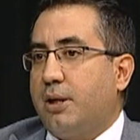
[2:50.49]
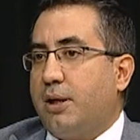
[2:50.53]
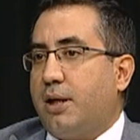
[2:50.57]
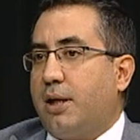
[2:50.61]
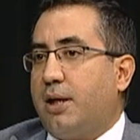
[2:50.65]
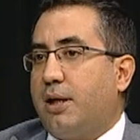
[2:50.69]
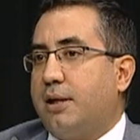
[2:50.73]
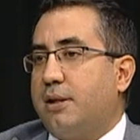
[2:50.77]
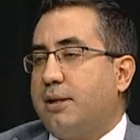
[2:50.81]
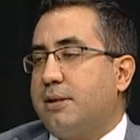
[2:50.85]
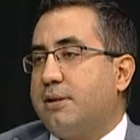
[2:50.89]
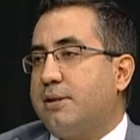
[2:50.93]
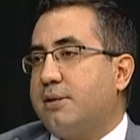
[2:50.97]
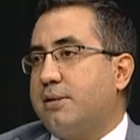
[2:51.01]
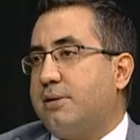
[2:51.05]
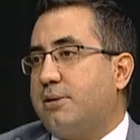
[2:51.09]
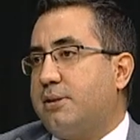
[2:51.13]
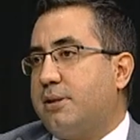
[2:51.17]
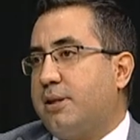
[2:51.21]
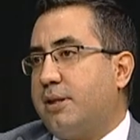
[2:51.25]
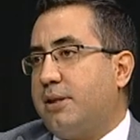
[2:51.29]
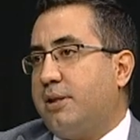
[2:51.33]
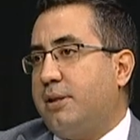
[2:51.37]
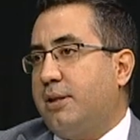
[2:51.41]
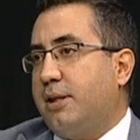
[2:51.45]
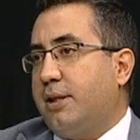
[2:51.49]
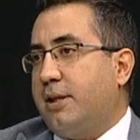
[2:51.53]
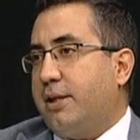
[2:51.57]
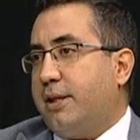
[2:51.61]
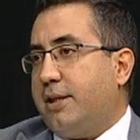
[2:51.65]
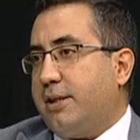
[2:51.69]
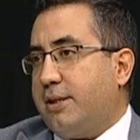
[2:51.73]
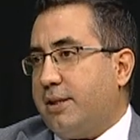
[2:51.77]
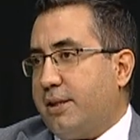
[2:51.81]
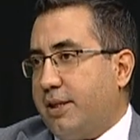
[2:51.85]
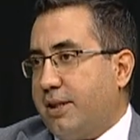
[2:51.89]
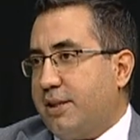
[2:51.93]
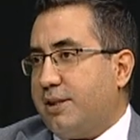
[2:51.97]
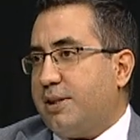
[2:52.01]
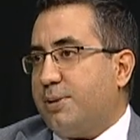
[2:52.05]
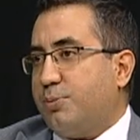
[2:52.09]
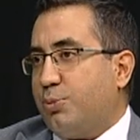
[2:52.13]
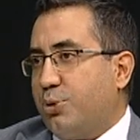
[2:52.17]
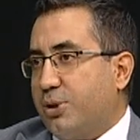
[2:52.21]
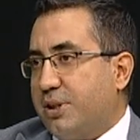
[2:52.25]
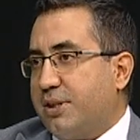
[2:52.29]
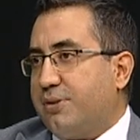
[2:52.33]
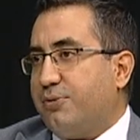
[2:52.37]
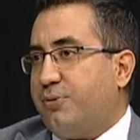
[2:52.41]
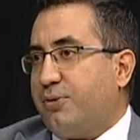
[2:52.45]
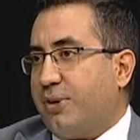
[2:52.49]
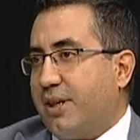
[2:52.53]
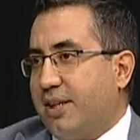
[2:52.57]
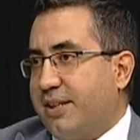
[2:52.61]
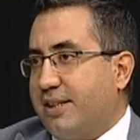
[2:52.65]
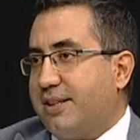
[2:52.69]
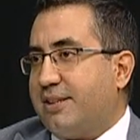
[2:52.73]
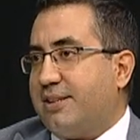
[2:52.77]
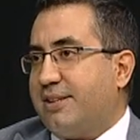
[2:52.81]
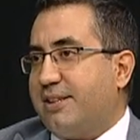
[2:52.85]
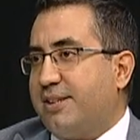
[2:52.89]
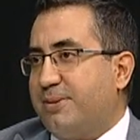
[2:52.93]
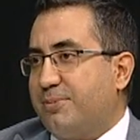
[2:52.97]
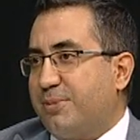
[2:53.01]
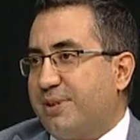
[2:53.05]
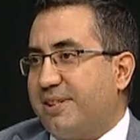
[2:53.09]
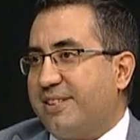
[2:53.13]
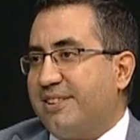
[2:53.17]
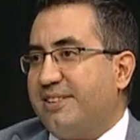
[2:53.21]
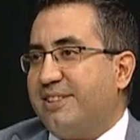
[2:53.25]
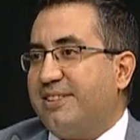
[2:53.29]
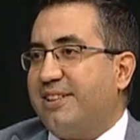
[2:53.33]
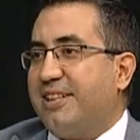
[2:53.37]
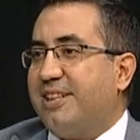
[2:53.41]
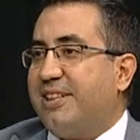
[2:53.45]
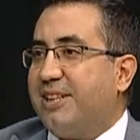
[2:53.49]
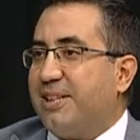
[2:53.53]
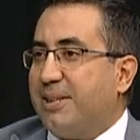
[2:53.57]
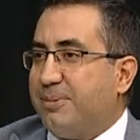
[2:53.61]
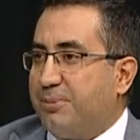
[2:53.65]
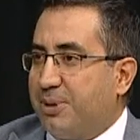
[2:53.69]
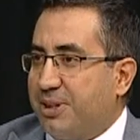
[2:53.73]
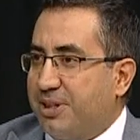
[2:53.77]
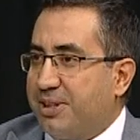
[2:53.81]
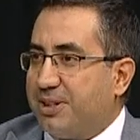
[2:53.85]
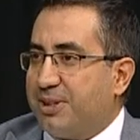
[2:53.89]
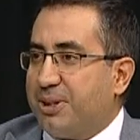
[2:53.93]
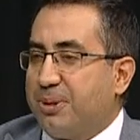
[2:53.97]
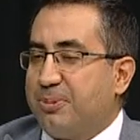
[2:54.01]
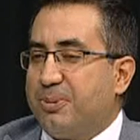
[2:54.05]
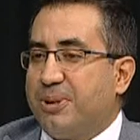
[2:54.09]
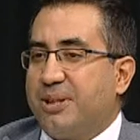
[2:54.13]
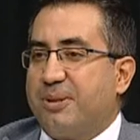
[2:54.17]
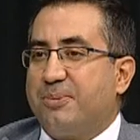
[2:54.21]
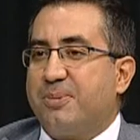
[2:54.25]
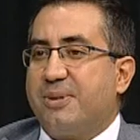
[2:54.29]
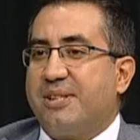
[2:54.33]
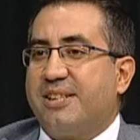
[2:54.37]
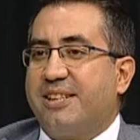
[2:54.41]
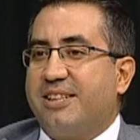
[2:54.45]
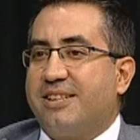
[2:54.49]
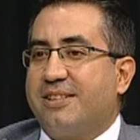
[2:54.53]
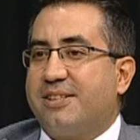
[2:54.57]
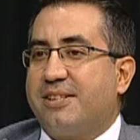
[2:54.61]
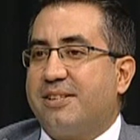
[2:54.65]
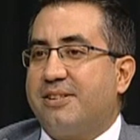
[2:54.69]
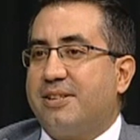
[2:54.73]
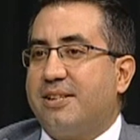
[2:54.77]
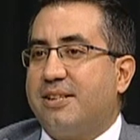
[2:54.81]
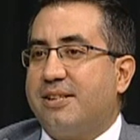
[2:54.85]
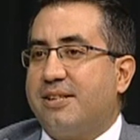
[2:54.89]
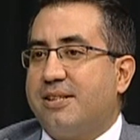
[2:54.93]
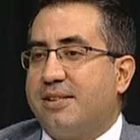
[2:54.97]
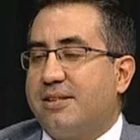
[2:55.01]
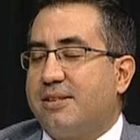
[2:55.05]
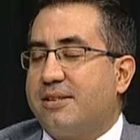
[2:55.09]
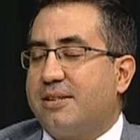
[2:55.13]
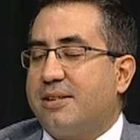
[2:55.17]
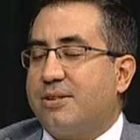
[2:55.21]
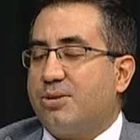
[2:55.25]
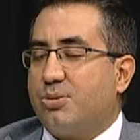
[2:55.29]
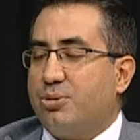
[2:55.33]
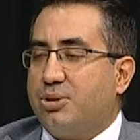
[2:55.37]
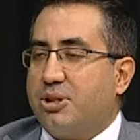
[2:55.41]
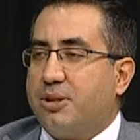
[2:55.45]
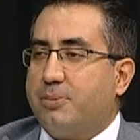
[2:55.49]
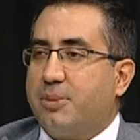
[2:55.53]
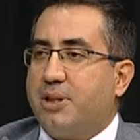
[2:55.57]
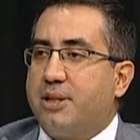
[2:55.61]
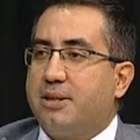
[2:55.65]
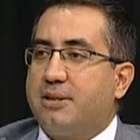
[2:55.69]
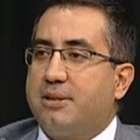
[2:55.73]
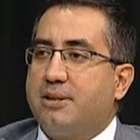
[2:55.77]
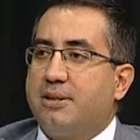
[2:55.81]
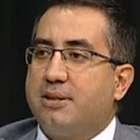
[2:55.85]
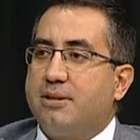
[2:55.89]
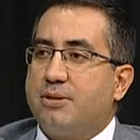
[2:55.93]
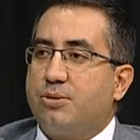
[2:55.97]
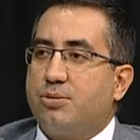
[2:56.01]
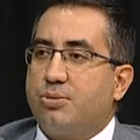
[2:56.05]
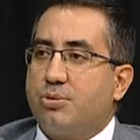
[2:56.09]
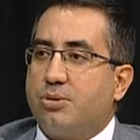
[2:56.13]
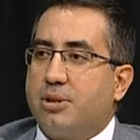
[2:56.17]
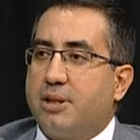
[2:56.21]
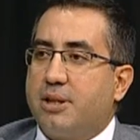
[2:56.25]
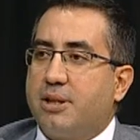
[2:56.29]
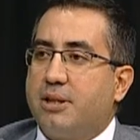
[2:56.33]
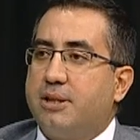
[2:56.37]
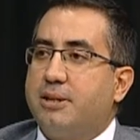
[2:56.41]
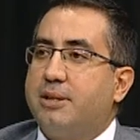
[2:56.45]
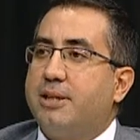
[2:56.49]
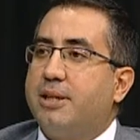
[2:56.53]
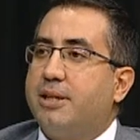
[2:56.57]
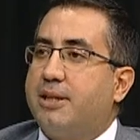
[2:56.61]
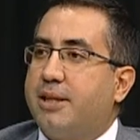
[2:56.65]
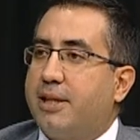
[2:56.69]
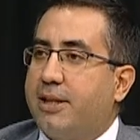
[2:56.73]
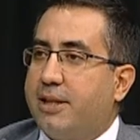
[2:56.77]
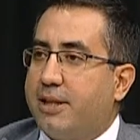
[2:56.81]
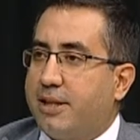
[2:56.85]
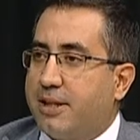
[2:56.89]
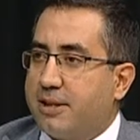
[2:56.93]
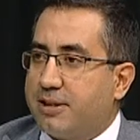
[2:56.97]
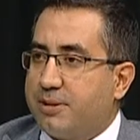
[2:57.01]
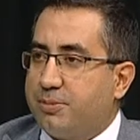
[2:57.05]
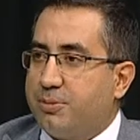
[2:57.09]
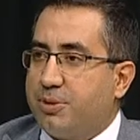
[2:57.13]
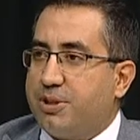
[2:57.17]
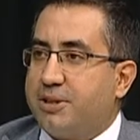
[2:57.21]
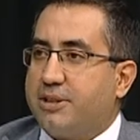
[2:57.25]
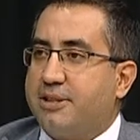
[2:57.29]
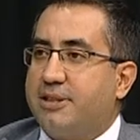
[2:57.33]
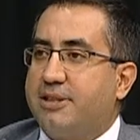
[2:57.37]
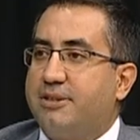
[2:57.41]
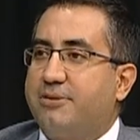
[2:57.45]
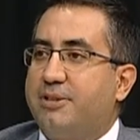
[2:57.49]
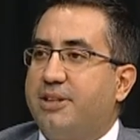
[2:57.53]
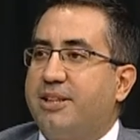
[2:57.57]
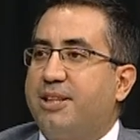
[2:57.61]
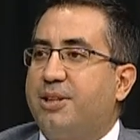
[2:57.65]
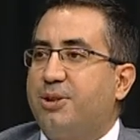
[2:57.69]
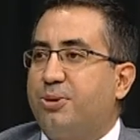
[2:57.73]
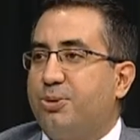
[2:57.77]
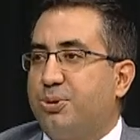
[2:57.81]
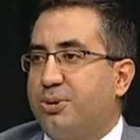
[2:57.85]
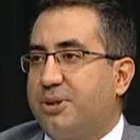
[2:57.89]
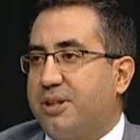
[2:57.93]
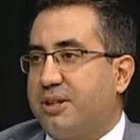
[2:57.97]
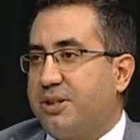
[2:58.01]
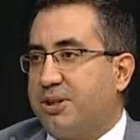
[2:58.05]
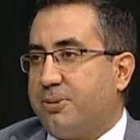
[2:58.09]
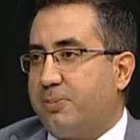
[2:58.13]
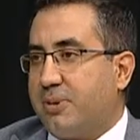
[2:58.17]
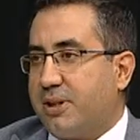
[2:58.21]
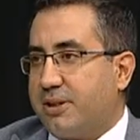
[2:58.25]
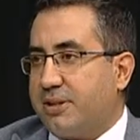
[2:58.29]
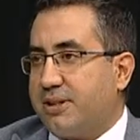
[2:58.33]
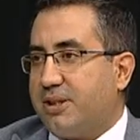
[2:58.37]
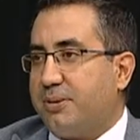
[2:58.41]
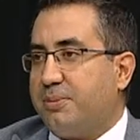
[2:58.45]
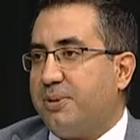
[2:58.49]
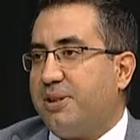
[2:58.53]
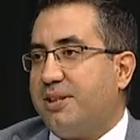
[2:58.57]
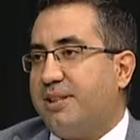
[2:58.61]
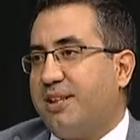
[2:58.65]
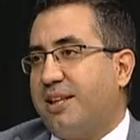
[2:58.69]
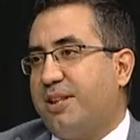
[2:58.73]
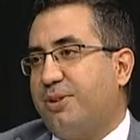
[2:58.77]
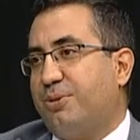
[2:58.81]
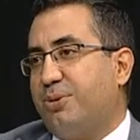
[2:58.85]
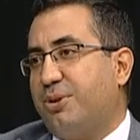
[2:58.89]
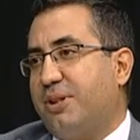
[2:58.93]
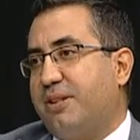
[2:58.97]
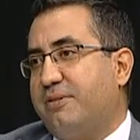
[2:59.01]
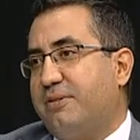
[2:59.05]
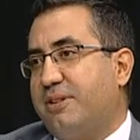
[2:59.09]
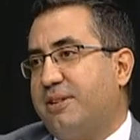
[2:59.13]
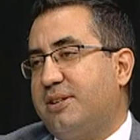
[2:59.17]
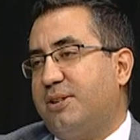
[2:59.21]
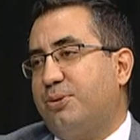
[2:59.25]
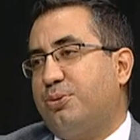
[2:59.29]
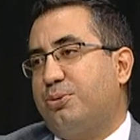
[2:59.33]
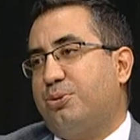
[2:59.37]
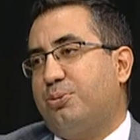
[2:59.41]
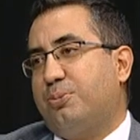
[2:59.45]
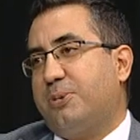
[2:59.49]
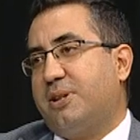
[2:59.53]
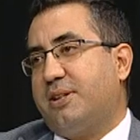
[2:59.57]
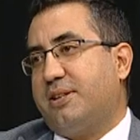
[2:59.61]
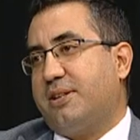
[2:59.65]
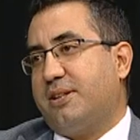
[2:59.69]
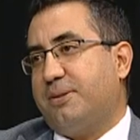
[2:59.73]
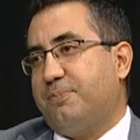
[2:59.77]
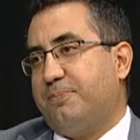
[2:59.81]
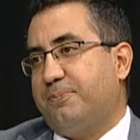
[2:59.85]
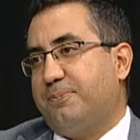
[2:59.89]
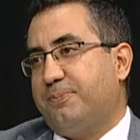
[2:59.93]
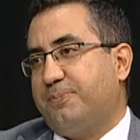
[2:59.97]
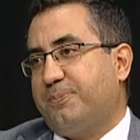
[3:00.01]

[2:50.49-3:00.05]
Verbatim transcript: Hali hazırda e, eğitim öğretim faaliyetlerimizin, akademik çalışmalarımızın yanı sıra sizin de az önce belirttiğiniz üzere dekan yardımcılığı ve rektör danışmanlığı gibi idari görevleri de yürütmekteyim.